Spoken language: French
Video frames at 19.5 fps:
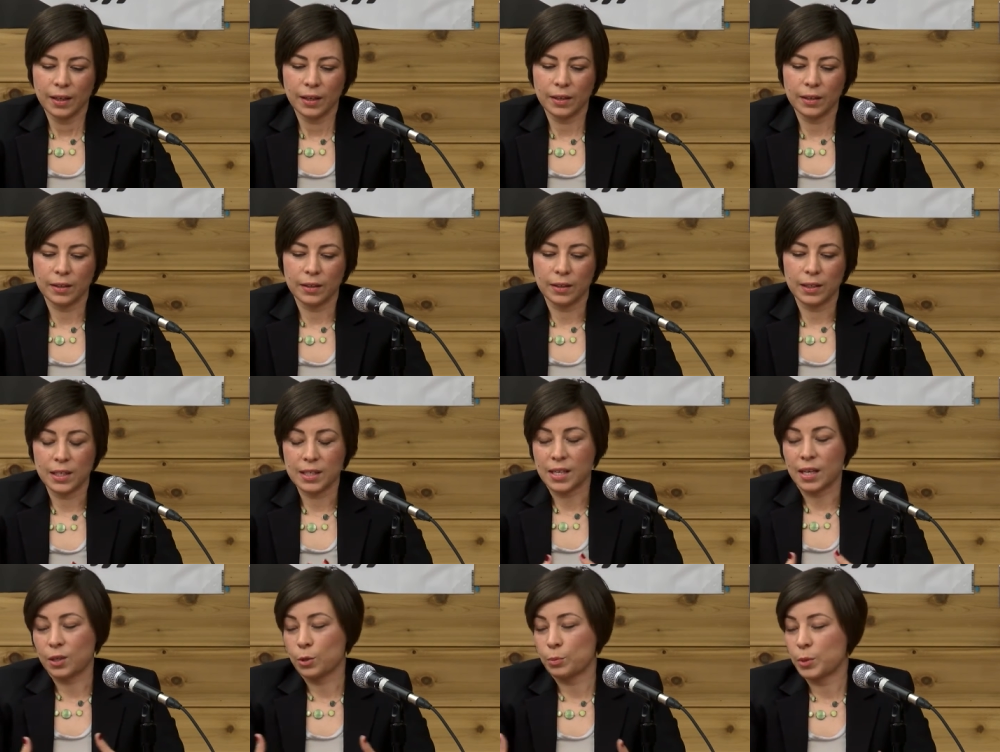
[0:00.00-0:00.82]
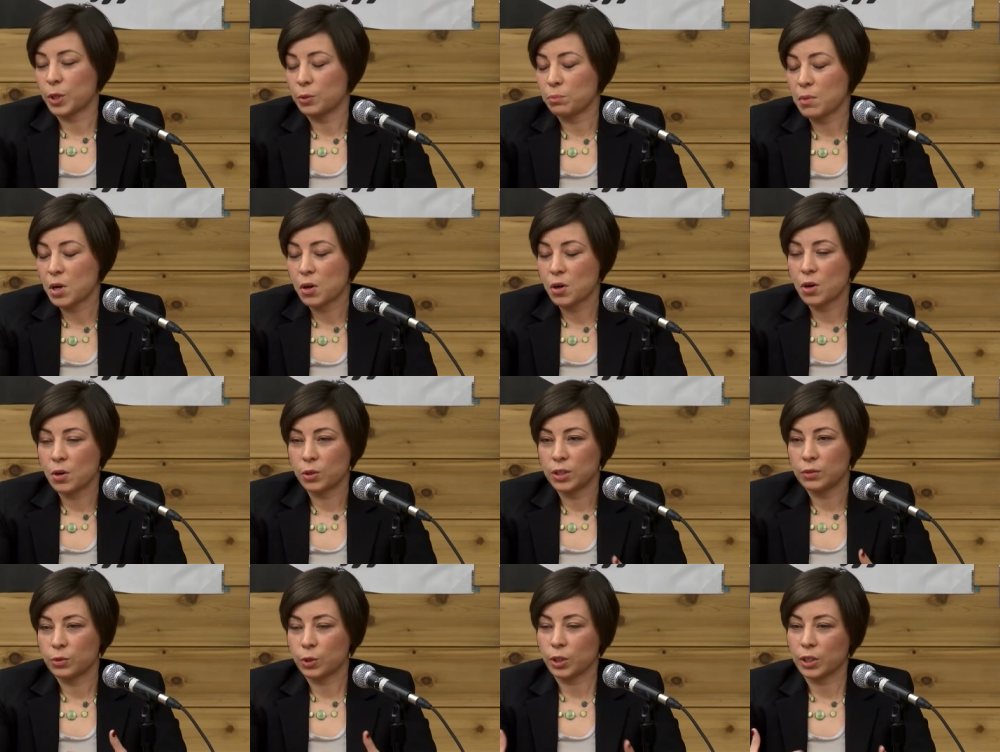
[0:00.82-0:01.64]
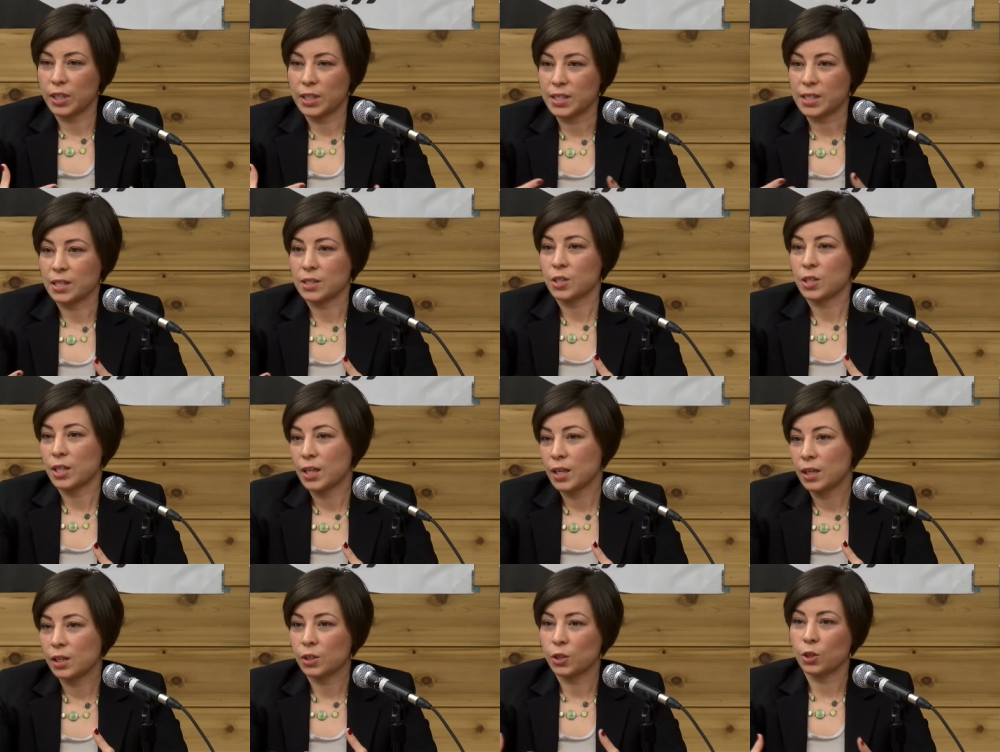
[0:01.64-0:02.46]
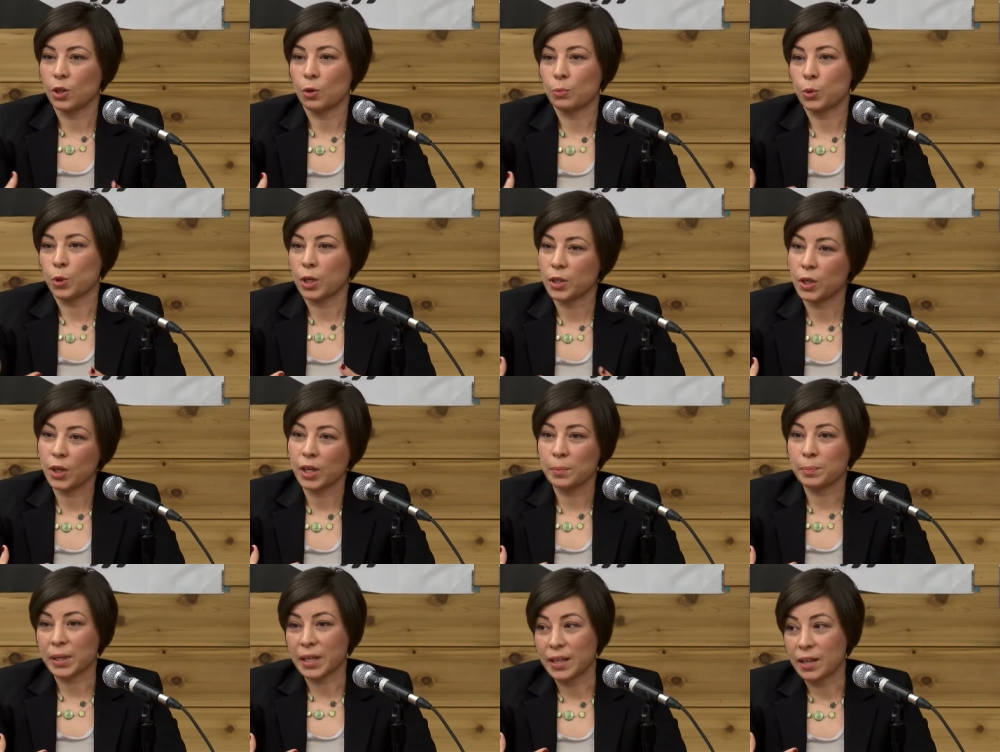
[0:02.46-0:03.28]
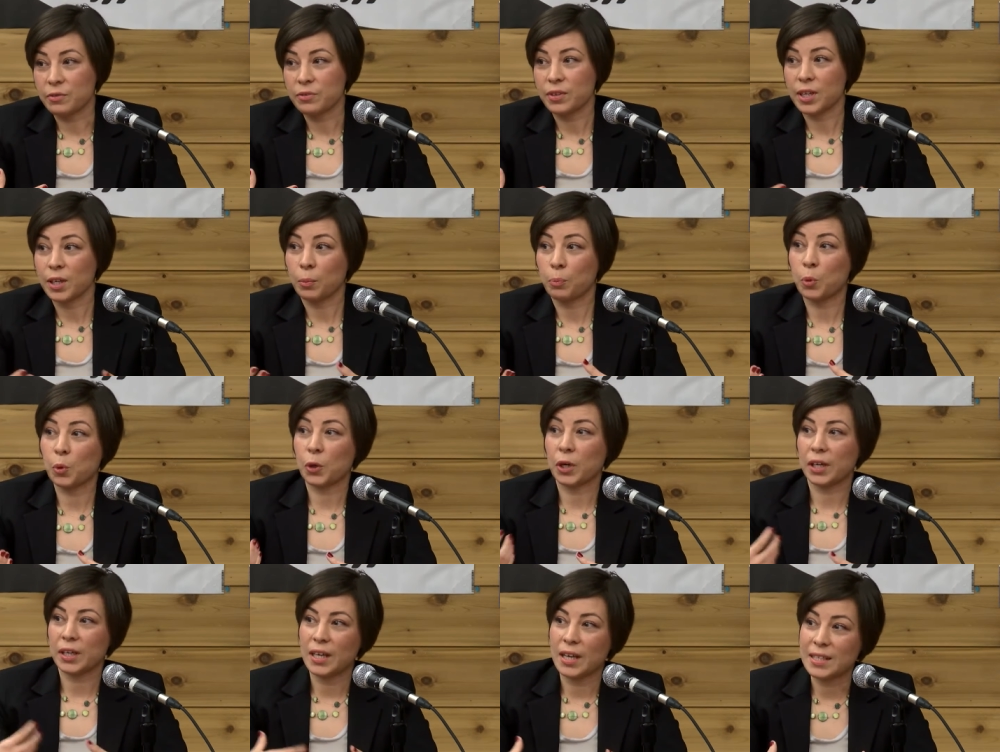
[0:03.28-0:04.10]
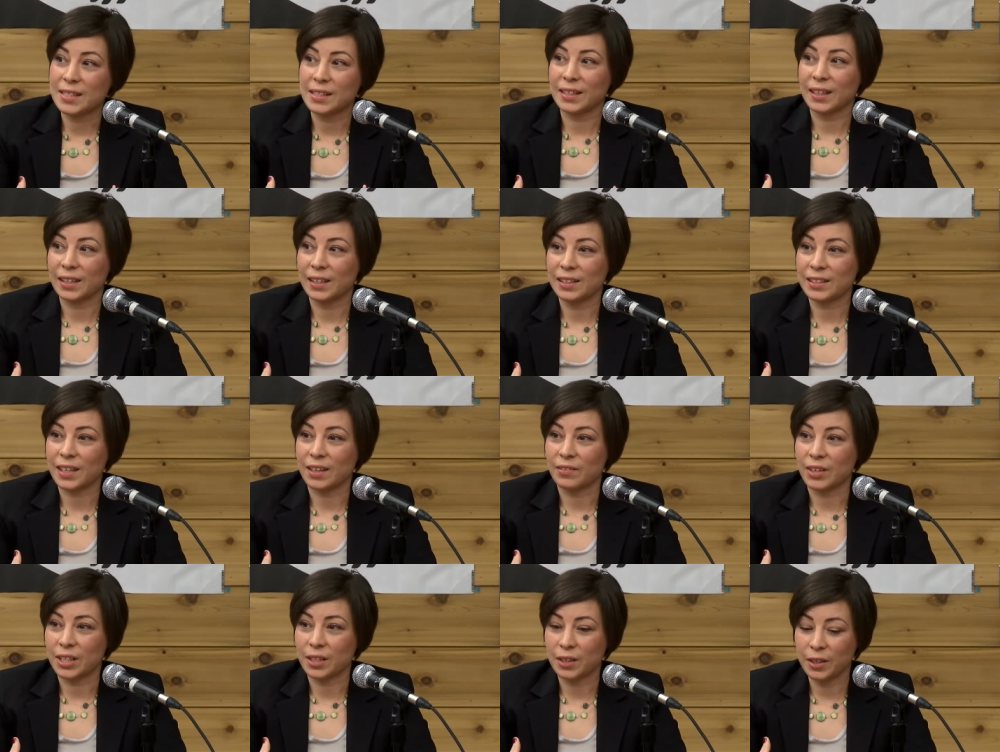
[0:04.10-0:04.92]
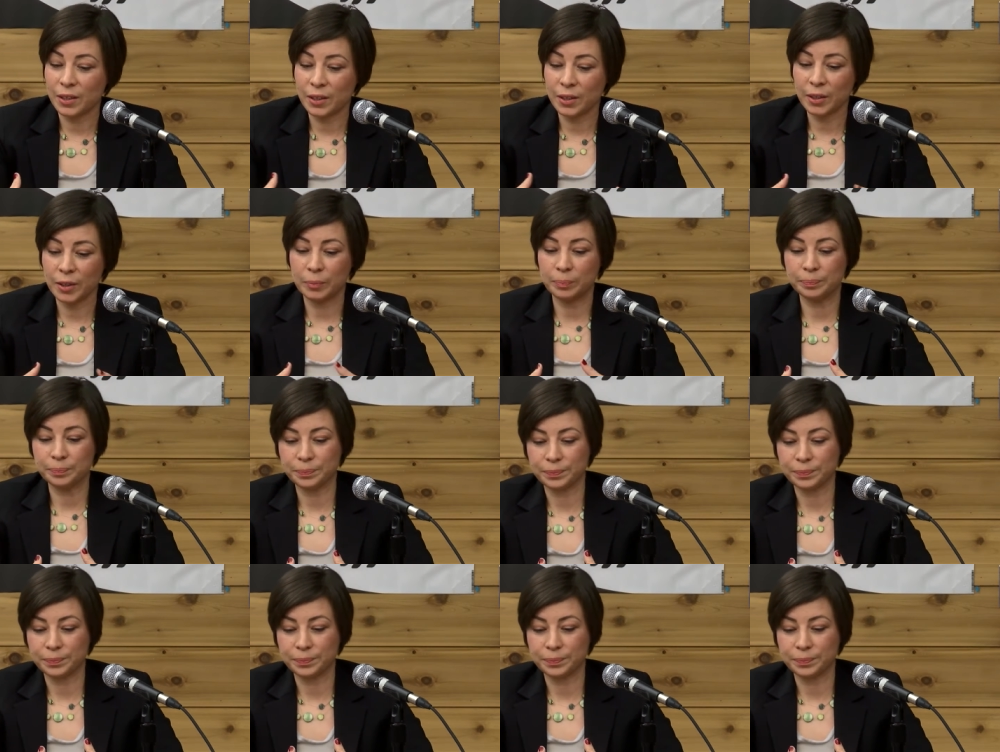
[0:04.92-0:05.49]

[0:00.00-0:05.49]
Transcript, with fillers: les accommodements au niveau organisationnel que l'employeur est prêt à faire pour réintégrer le travailleur,